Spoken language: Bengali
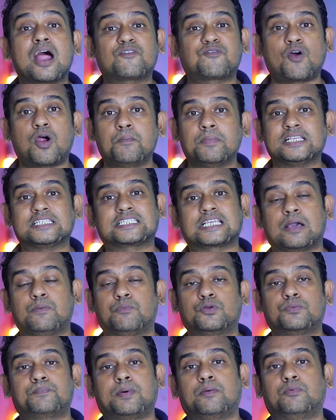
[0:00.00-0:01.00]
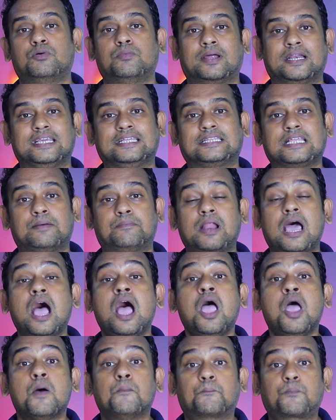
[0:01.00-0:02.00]
পারফরমেন্স কেমন পাবো মানে এতে আমরা
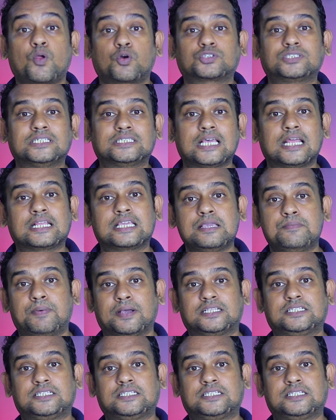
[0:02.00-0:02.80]
প্রসেসার কি